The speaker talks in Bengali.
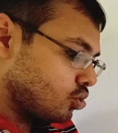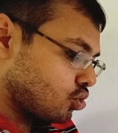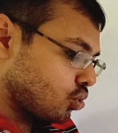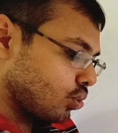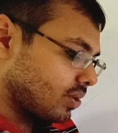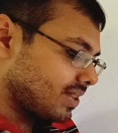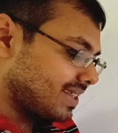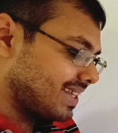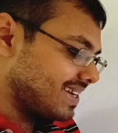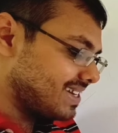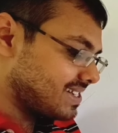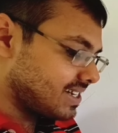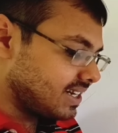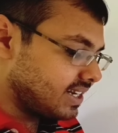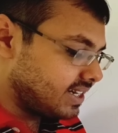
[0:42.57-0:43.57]

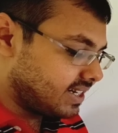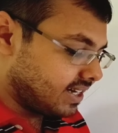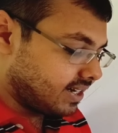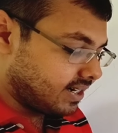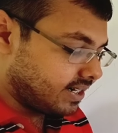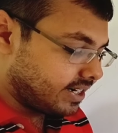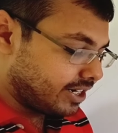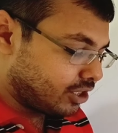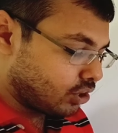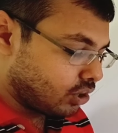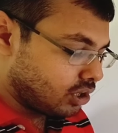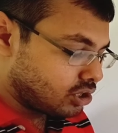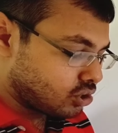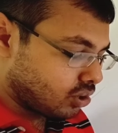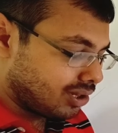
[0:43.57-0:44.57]
ছত্রিশ লিটার
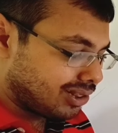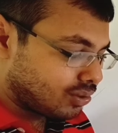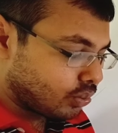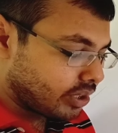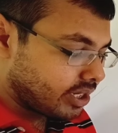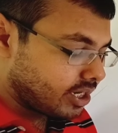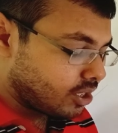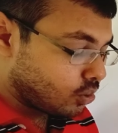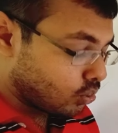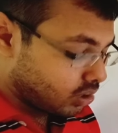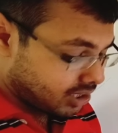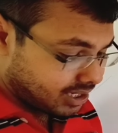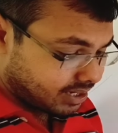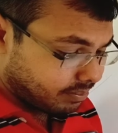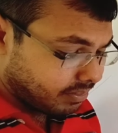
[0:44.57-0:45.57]
ডেটল জল তৈরি
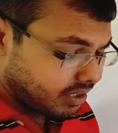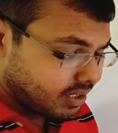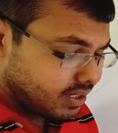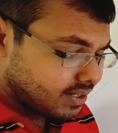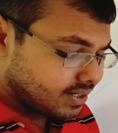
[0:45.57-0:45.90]
করলাম